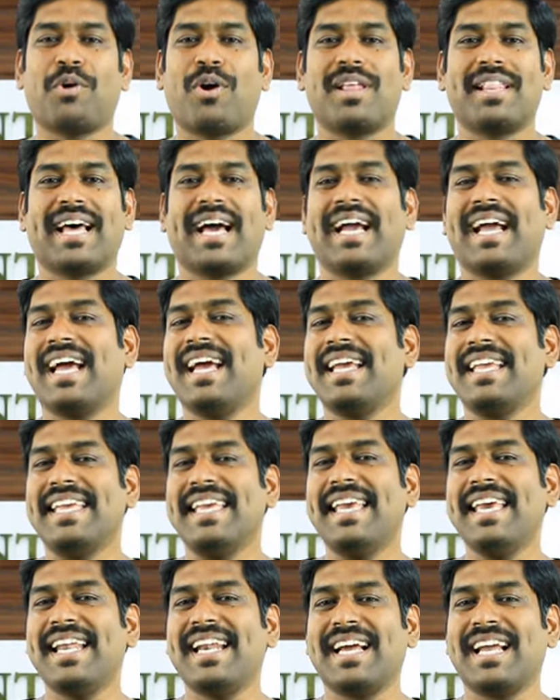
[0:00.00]
போல தாங்க
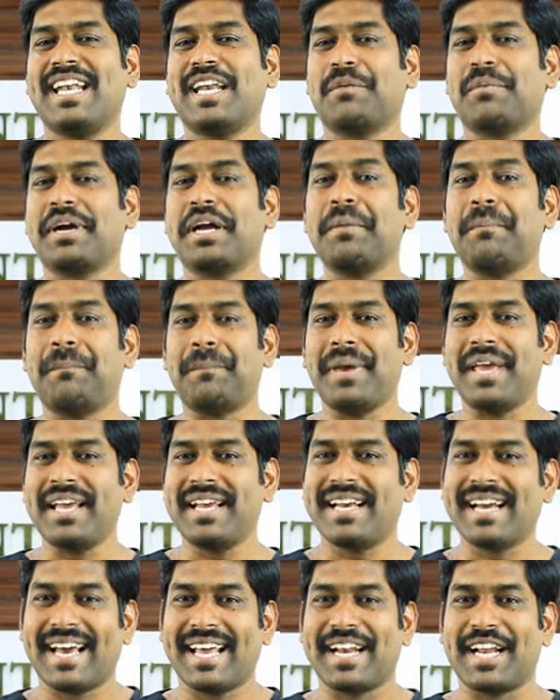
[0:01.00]
ஈறுகள் நமக்கு
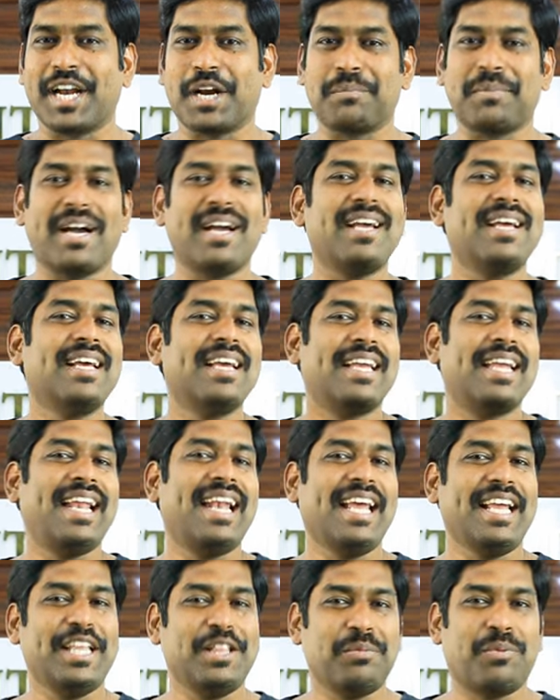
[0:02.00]
பிங்கா இருக்கணுமா
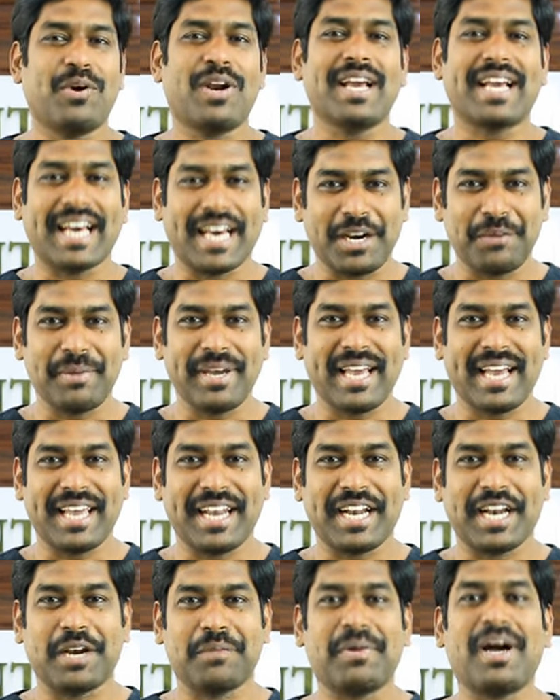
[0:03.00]
இல்லை இது போல கருமையா
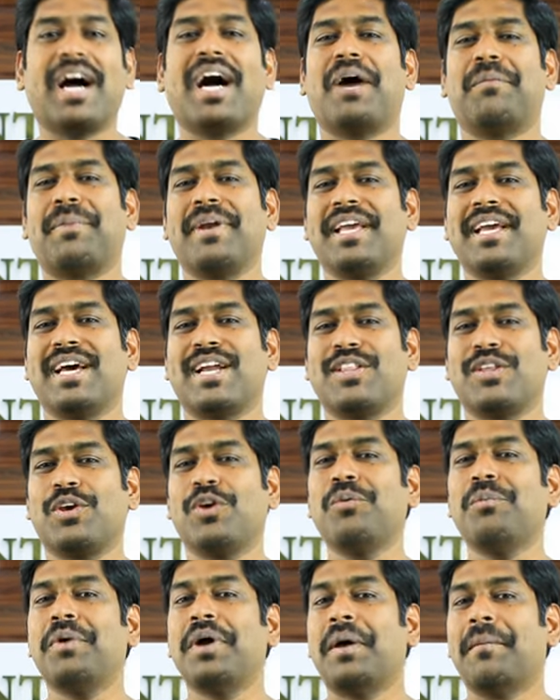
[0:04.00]
இருக்கணுமா
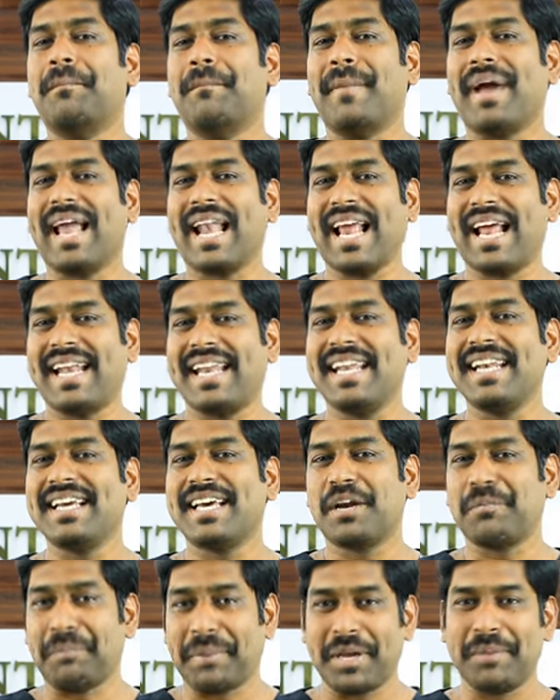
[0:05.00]
அப்படிங்கிறதையும்
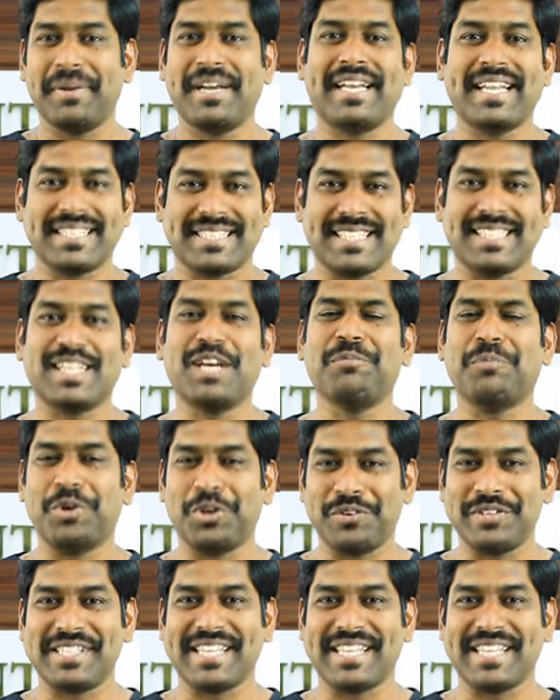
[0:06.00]
மெலனின்ங்கிற பிக்மெண்டேஷன் தான் முடிவு